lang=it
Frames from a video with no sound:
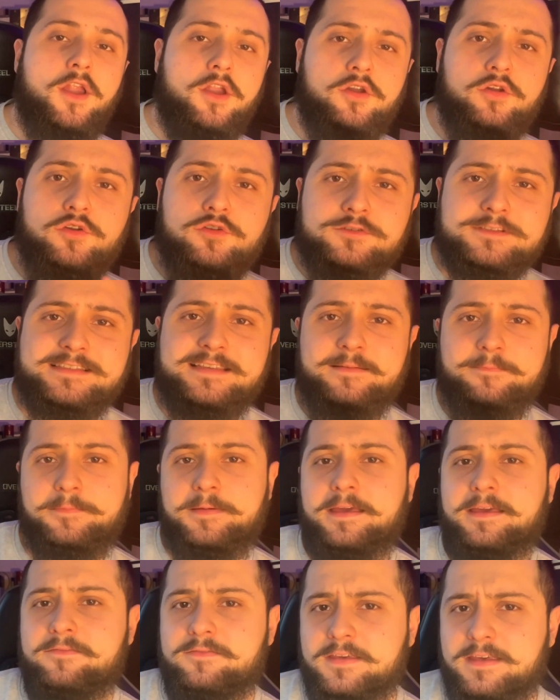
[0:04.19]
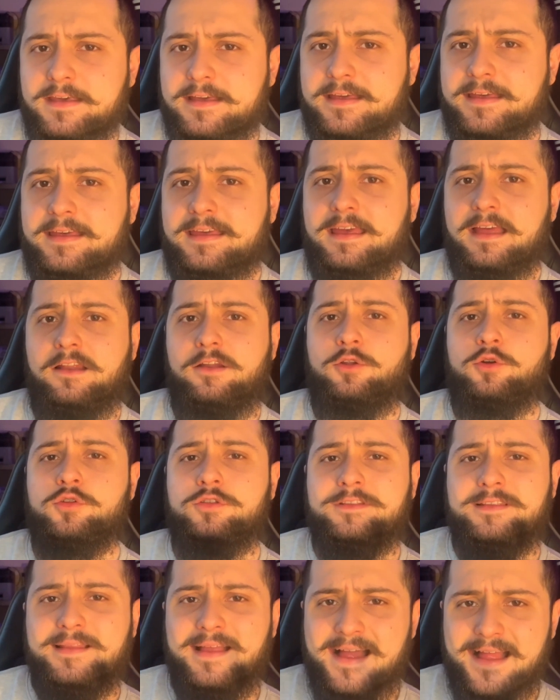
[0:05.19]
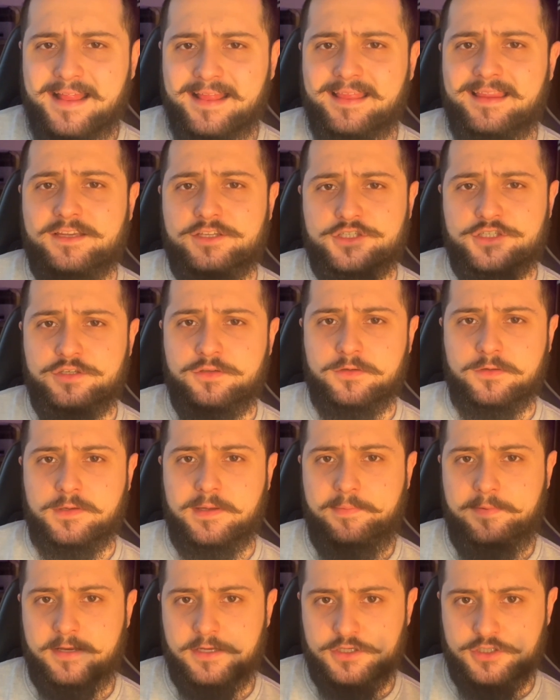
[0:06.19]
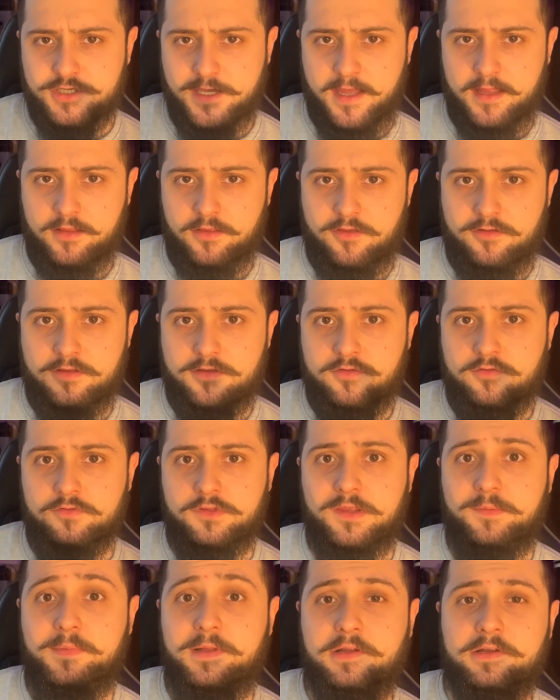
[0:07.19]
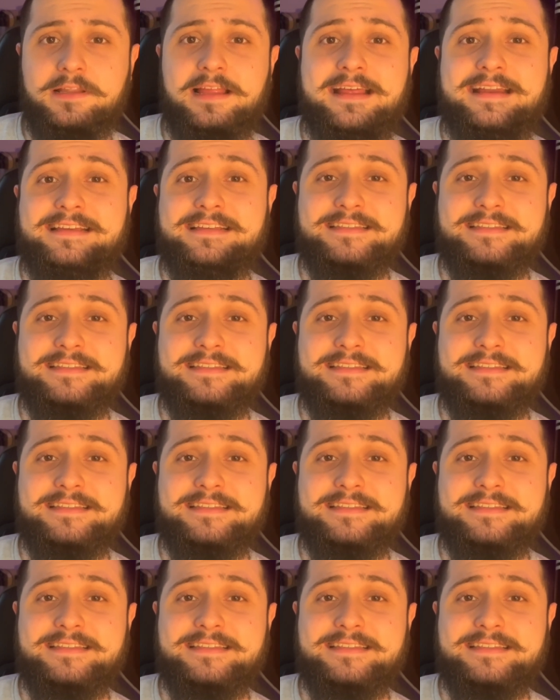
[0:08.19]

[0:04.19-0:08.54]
Lo sapevi che l'85% di tutti i milionari